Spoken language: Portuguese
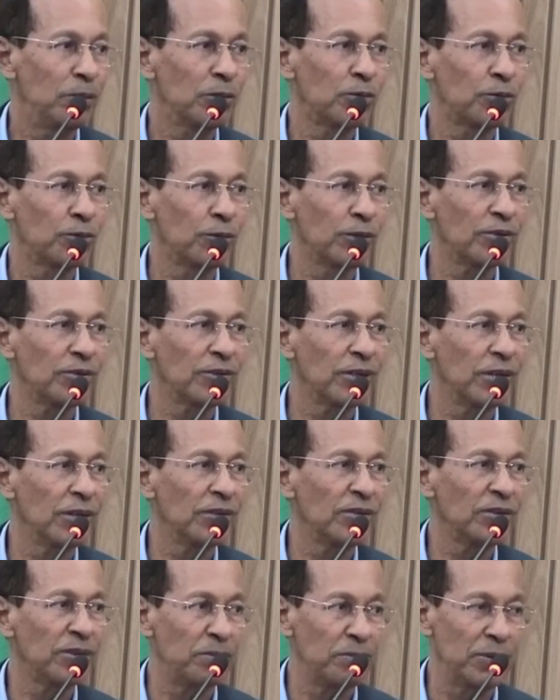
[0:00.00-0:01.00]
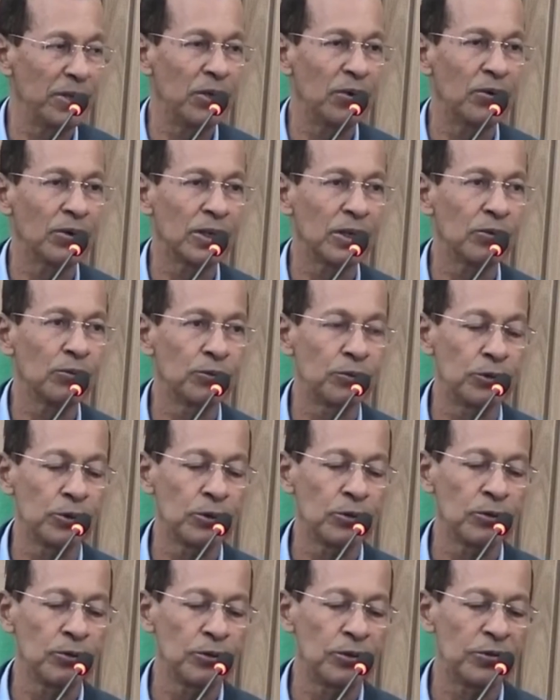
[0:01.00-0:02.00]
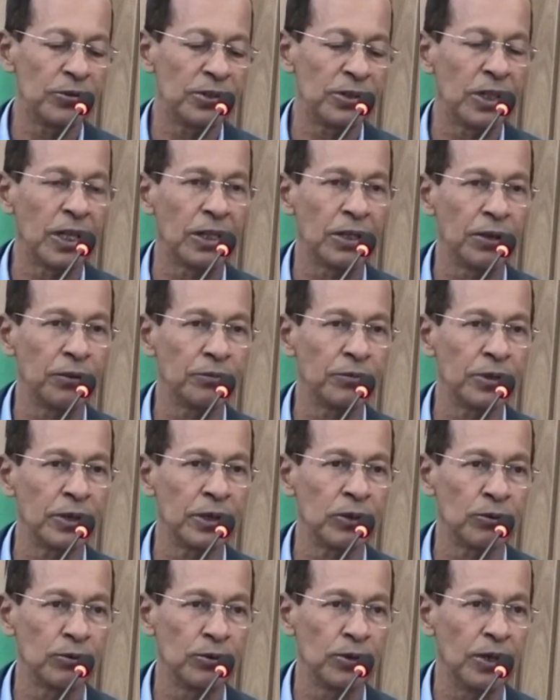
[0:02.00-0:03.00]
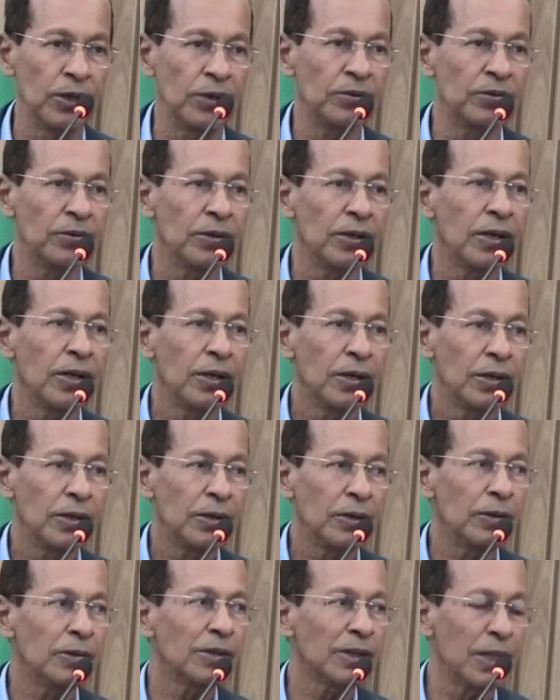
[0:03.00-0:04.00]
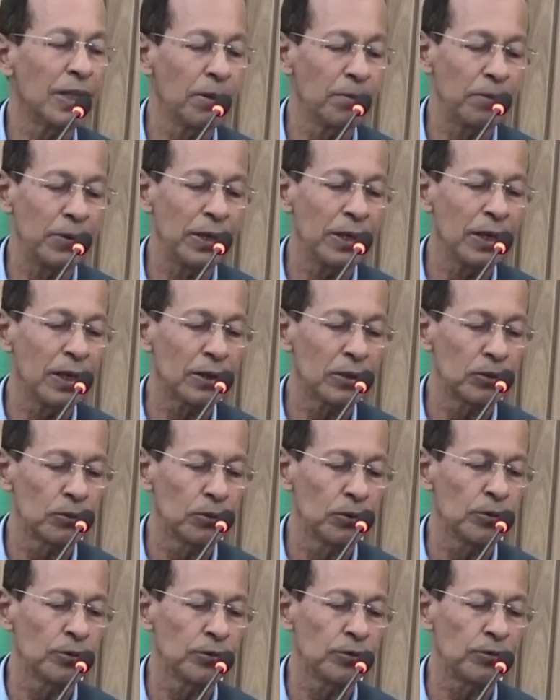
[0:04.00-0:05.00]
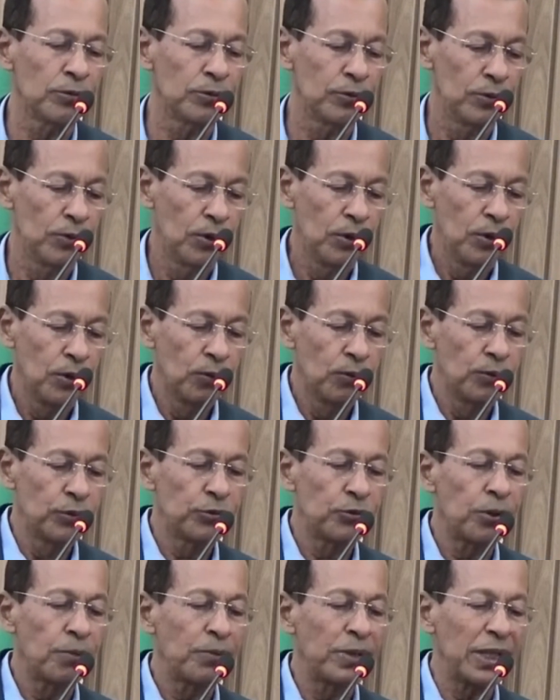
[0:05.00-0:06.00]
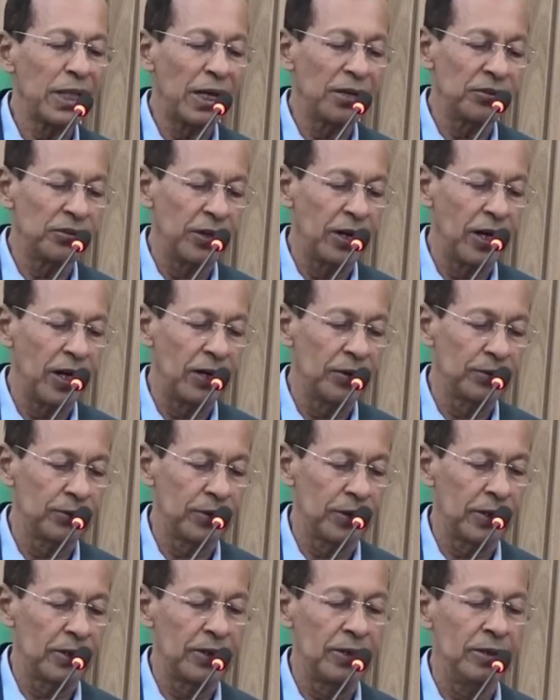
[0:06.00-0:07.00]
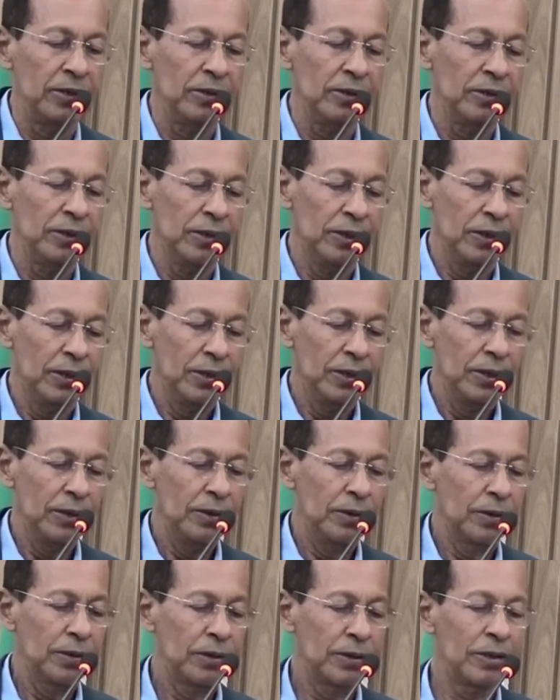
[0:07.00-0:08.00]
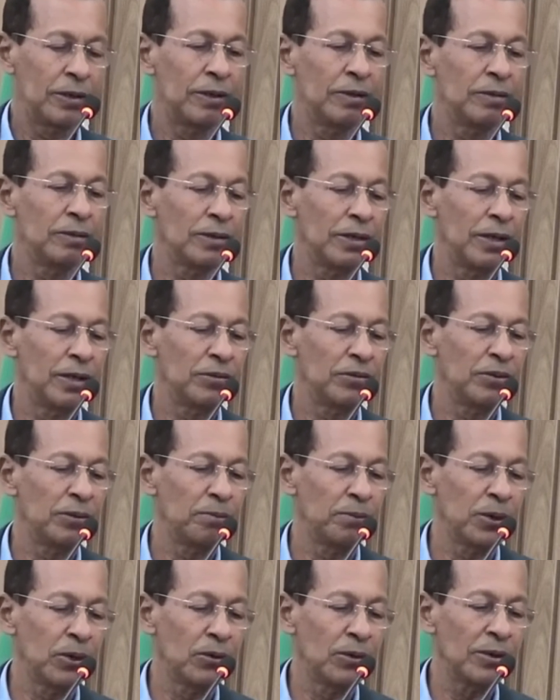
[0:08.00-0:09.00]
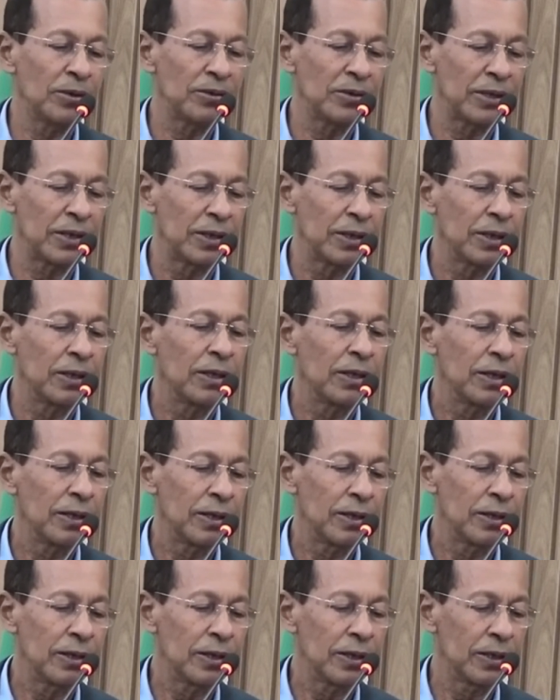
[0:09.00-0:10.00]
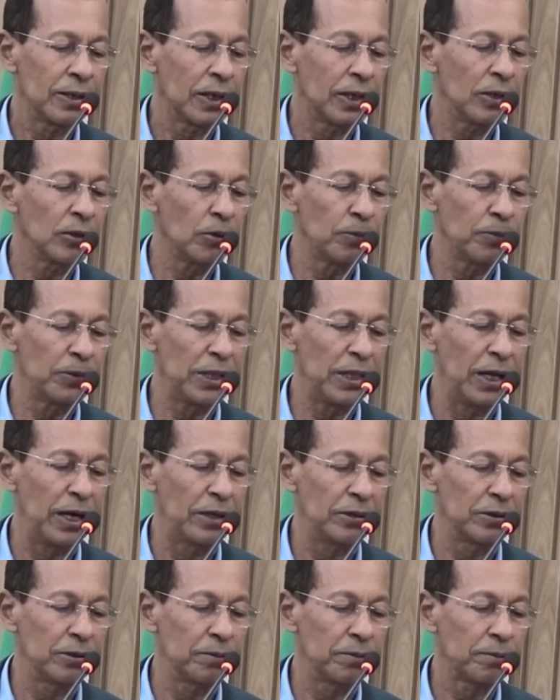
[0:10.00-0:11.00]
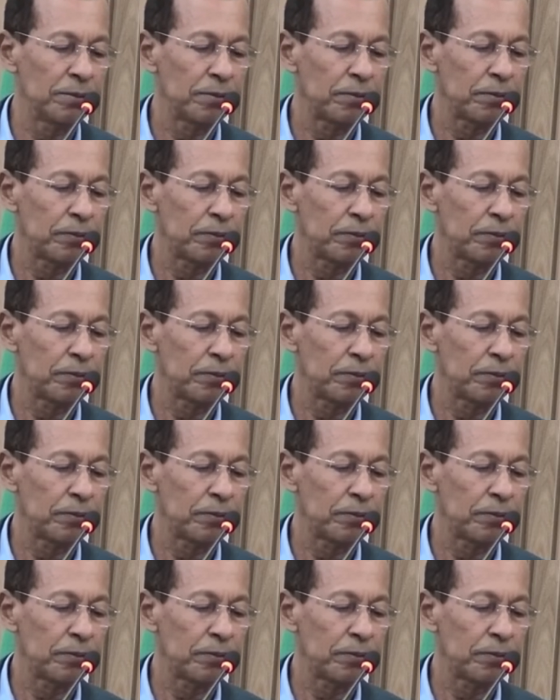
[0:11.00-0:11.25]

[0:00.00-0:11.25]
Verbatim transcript: pessoas que receberam aqui o título de cidadão santoniense e também a todos os homenageados aqui que receberam essa grande homenagem.